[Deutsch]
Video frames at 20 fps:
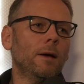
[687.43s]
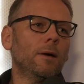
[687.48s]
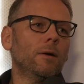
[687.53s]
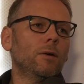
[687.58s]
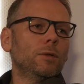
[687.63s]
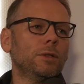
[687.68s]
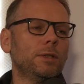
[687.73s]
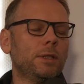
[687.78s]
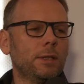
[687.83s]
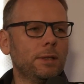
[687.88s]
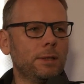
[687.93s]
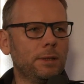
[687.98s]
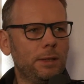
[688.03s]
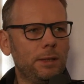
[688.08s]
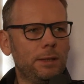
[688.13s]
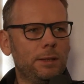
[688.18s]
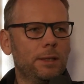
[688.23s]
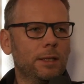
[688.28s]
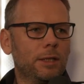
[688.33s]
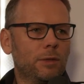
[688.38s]
Und
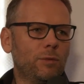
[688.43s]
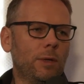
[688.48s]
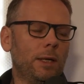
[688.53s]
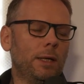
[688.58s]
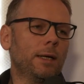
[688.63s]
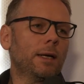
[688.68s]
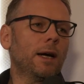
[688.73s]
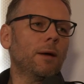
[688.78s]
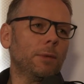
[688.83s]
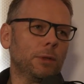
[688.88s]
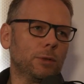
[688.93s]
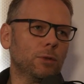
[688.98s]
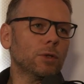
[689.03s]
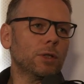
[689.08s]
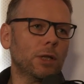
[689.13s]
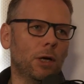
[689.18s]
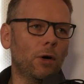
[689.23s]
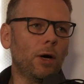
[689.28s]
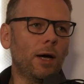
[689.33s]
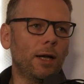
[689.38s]
diese Quelle kann man
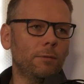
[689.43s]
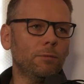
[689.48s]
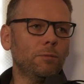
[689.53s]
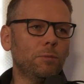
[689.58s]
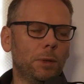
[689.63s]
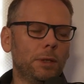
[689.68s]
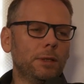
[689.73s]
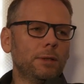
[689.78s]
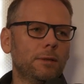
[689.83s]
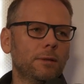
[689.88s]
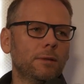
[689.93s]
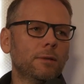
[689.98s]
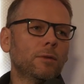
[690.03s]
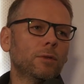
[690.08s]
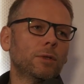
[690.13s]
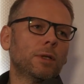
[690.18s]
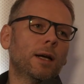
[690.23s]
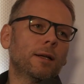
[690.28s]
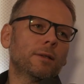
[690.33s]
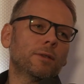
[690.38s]
dort auch anbinden
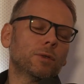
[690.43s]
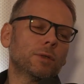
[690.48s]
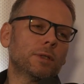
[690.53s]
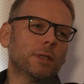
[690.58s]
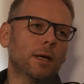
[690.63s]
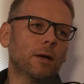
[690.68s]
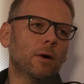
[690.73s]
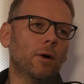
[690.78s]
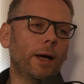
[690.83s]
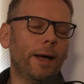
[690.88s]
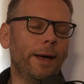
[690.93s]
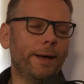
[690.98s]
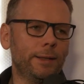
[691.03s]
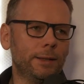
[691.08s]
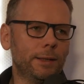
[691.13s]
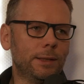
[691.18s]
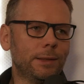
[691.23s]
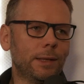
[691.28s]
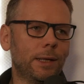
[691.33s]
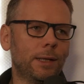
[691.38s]
und kann sozusagen auch
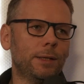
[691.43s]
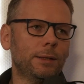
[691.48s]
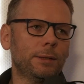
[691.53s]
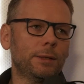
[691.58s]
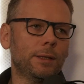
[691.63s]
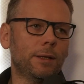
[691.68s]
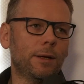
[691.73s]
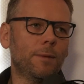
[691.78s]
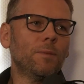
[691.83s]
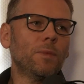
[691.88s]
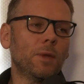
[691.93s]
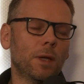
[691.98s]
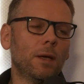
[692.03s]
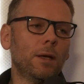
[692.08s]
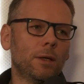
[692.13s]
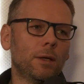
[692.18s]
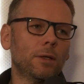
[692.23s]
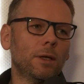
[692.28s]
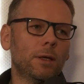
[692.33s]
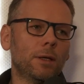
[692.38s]
eigene Inhalte
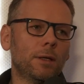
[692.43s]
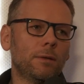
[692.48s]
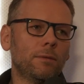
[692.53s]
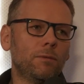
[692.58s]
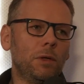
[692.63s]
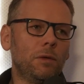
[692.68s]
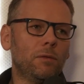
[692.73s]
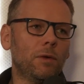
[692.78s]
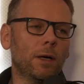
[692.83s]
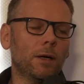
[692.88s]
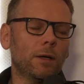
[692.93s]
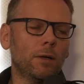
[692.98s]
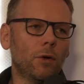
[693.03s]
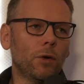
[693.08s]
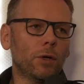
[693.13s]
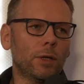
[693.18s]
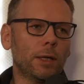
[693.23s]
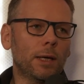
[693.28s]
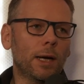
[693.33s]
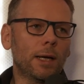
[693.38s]
in Viva
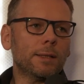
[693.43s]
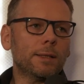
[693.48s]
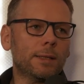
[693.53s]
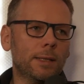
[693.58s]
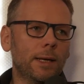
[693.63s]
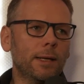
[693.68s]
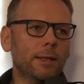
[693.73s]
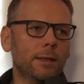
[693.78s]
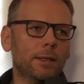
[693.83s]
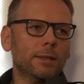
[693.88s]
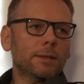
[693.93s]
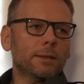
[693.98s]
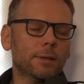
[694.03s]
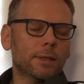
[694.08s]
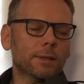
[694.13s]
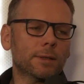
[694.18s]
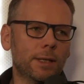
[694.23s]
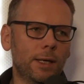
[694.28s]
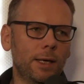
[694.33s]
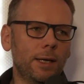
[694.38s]
Learning anzeigen lassen.
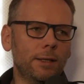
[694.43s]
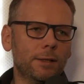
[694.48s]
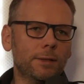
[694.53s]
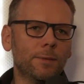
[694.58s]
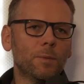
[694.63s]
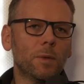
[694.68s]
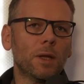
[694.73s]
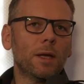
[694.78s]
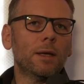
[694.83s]
Das geht.